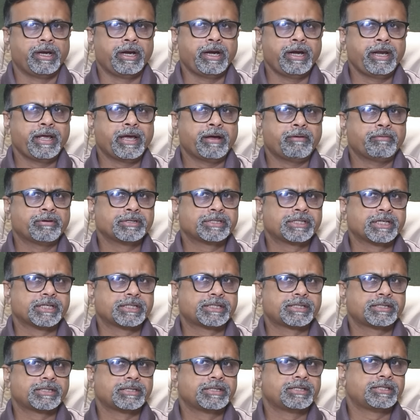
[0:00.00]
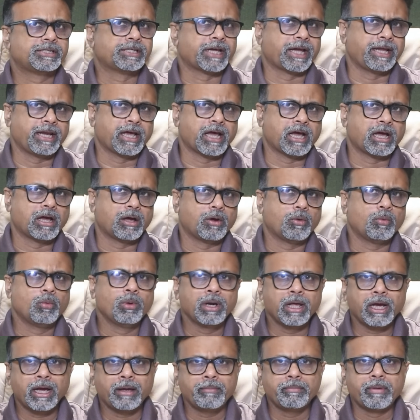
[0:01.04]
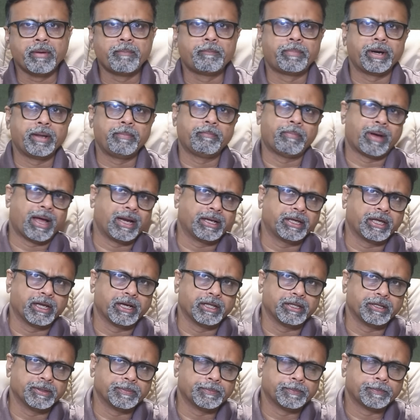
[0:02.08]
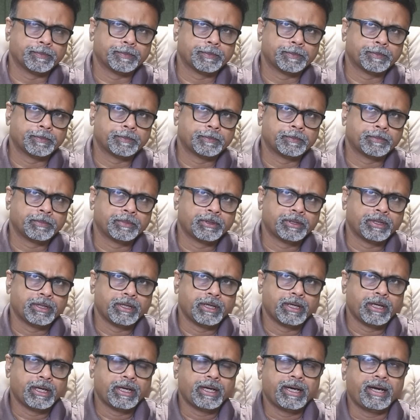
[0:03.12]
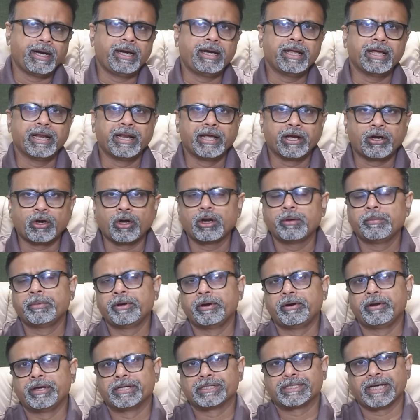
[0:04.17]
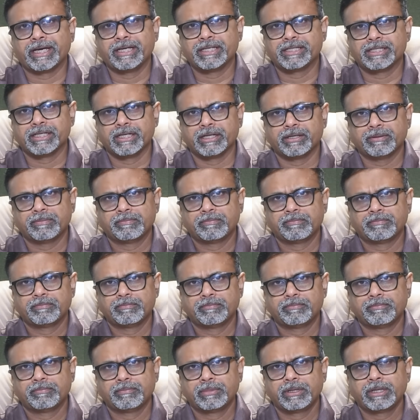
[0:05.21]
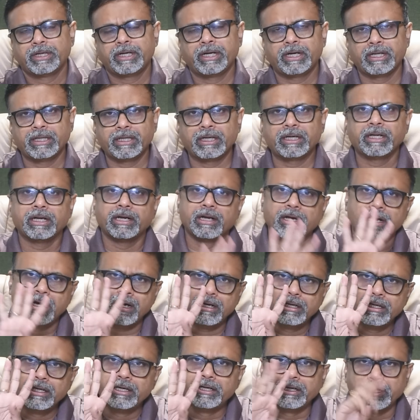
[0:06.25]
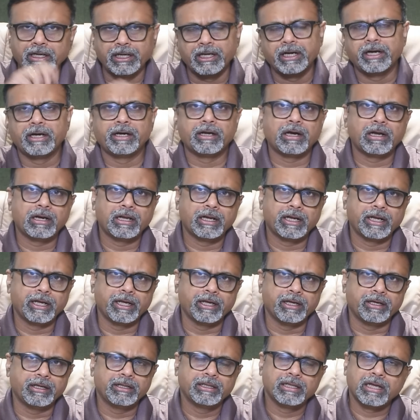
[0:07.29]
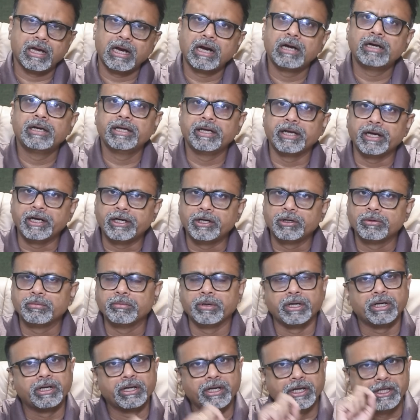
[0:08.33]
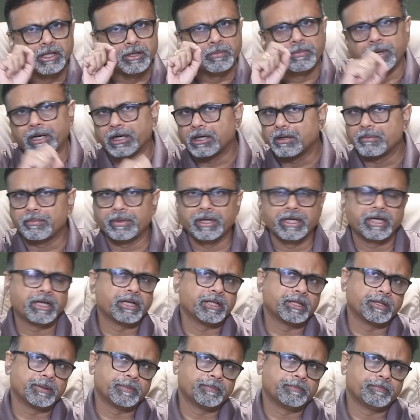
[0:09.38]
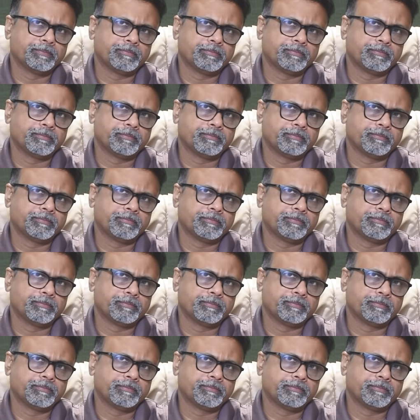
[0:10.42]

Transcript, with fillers: இந்தியா வர்சஸ் சைனா உலகம் எப்படி பார்க்கிறது இந்தியன் எக்கானமியுடைய சைஸு கிட்டத்தட்ட நாலு ட்ரில்லியன் டாலரை இந்த ஆண்டு எட்டும் என்று எதிர்பார்க்கப்படுகிறது